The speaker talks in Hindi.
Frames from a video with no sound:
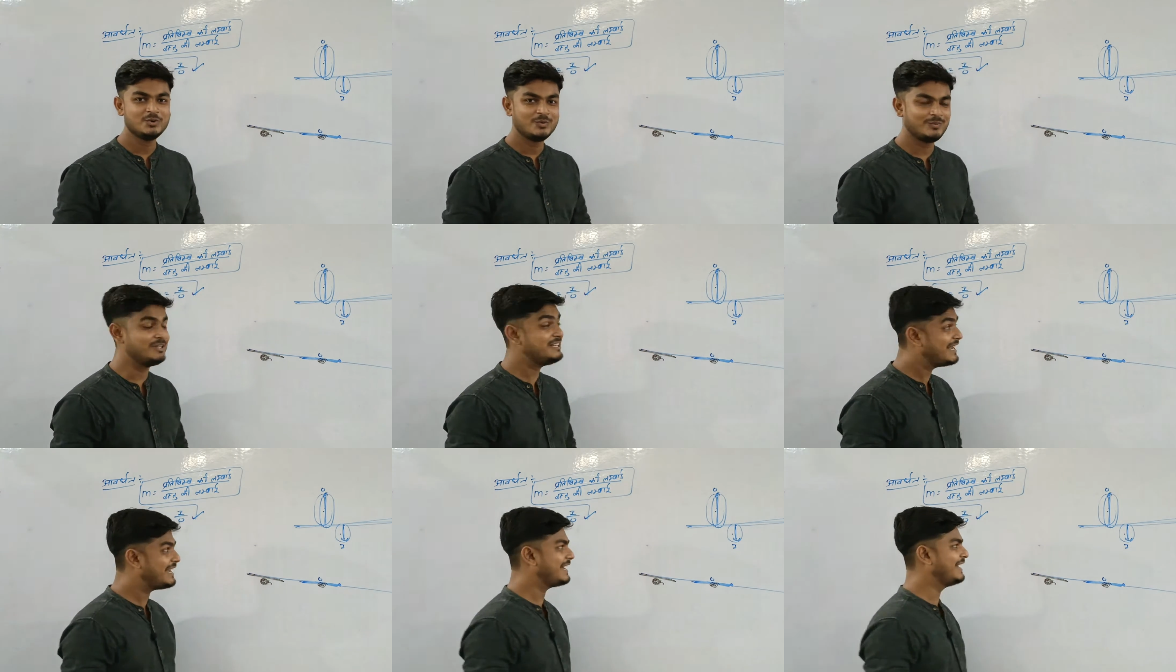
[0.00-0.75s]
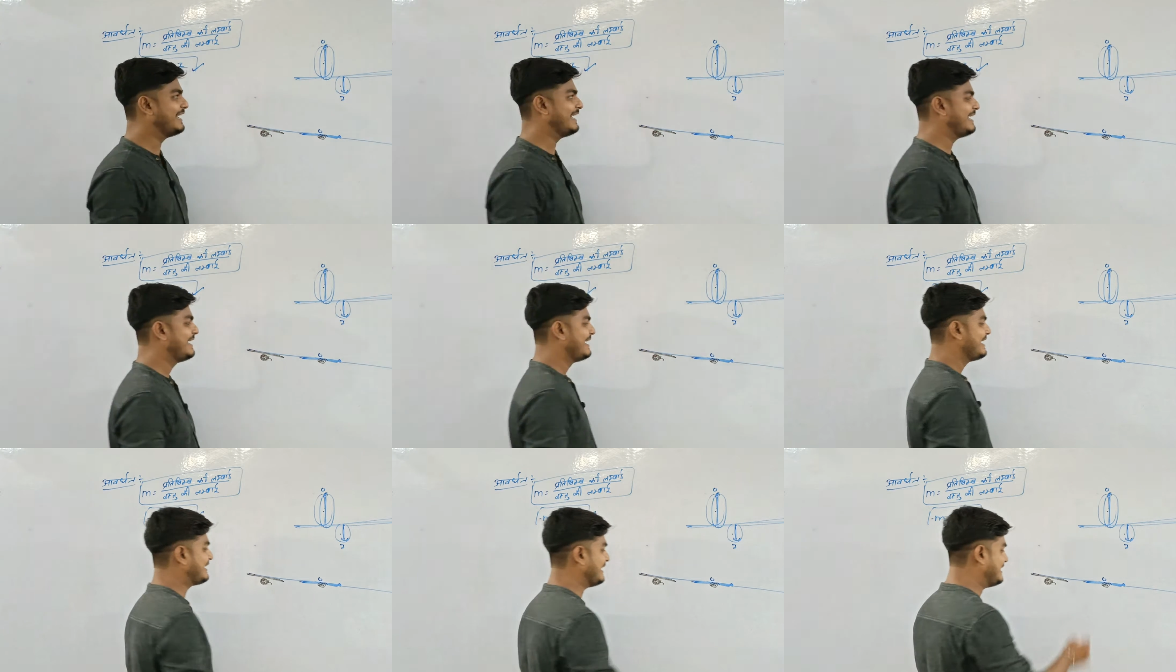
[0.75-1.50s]
वो ये है
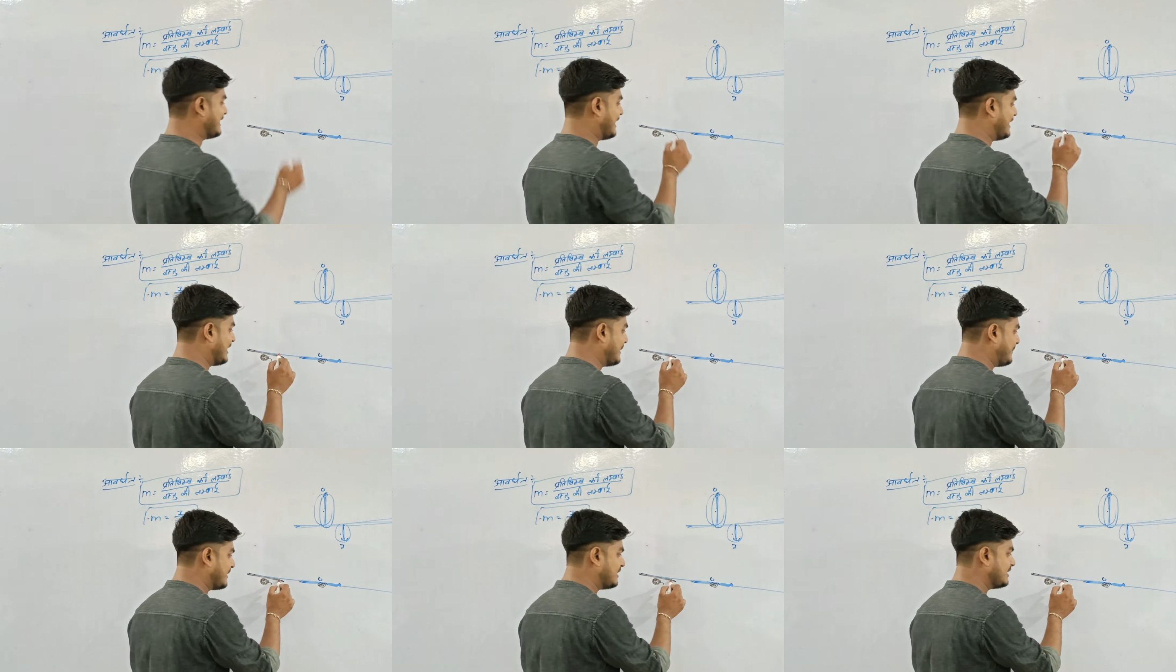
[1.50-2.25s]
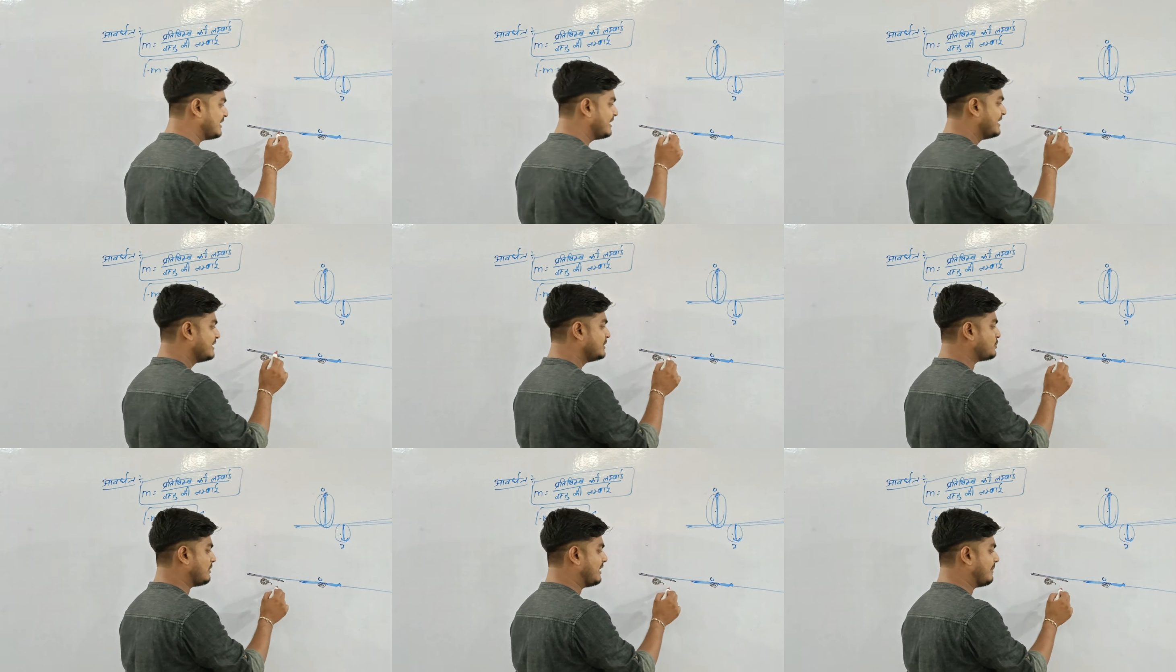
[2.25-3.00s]
कि यहाँ पर जो
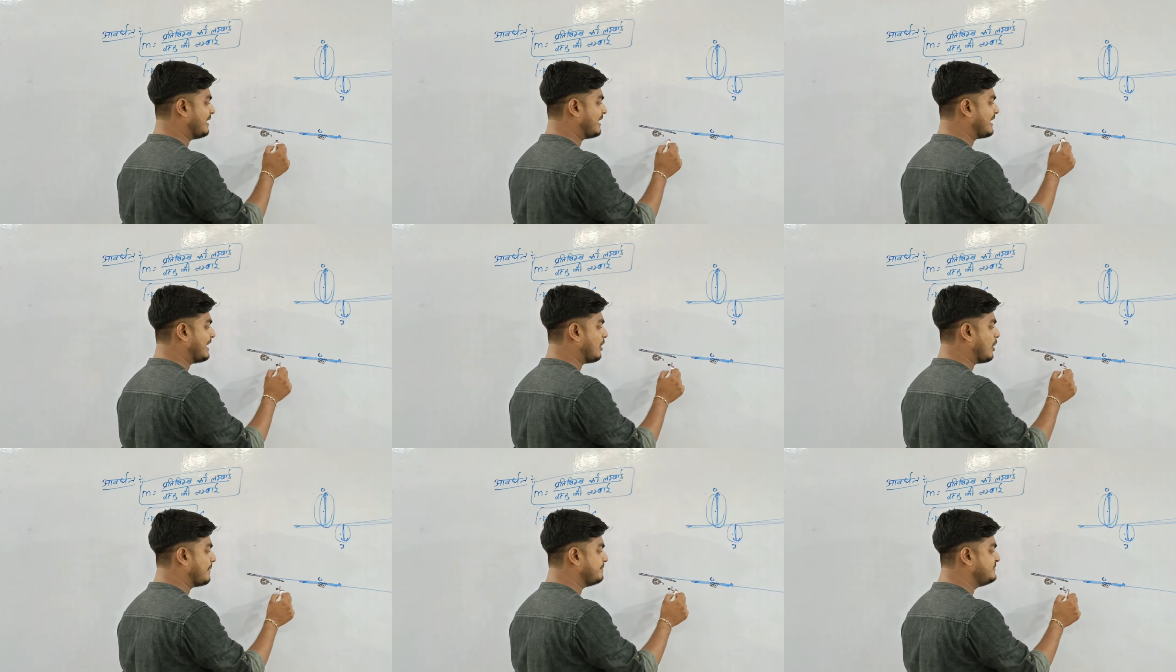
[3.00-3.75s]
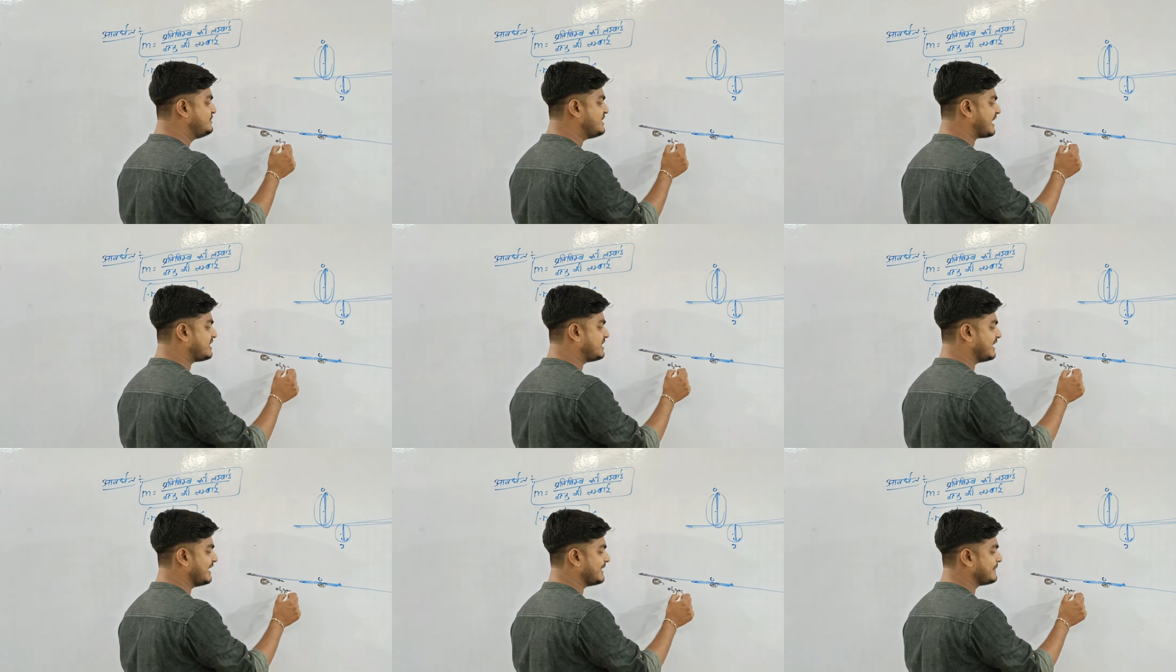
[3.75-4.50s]
हमारा ऑब्जेक्ट
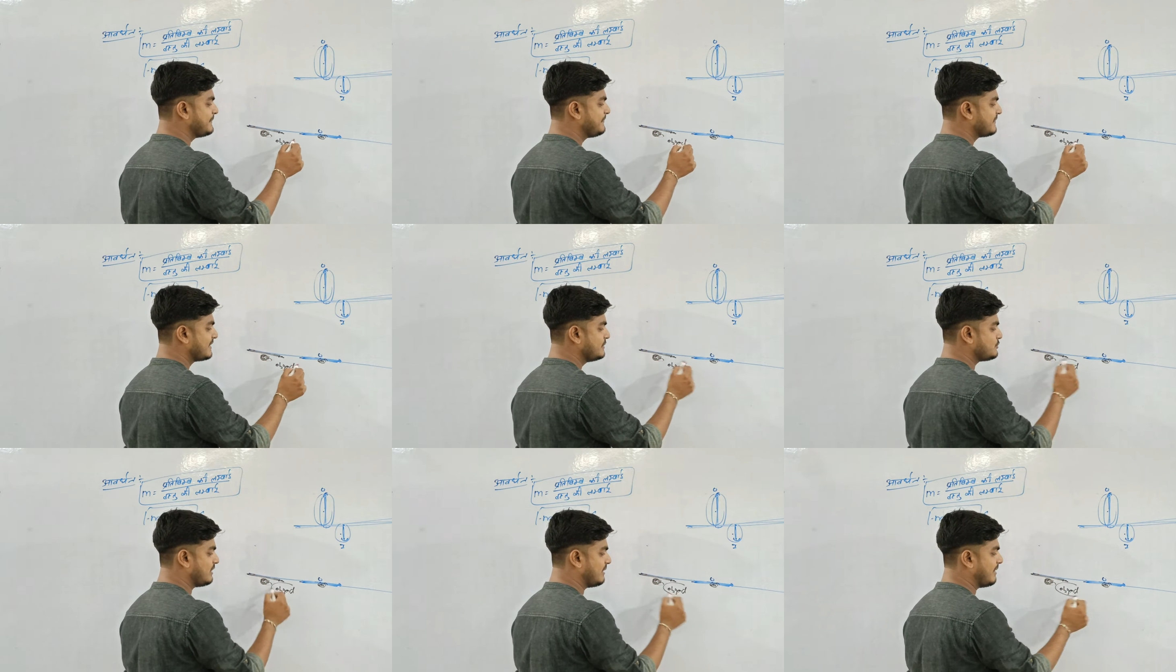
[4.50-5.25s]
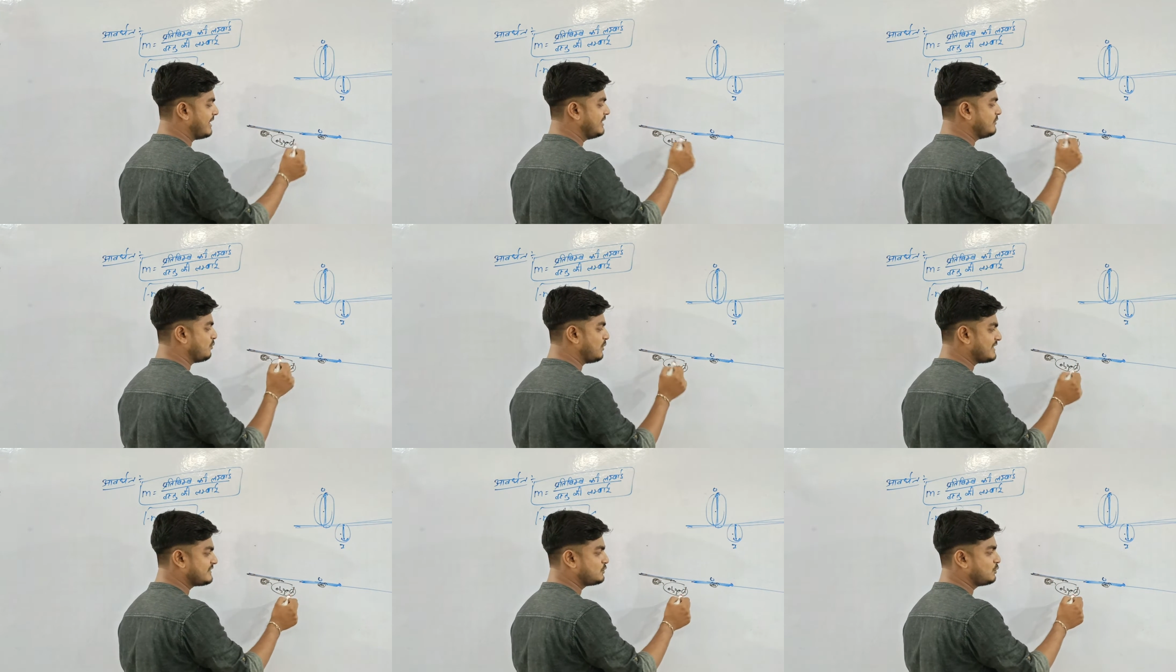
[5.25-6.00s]
है जो हमारी वस्तु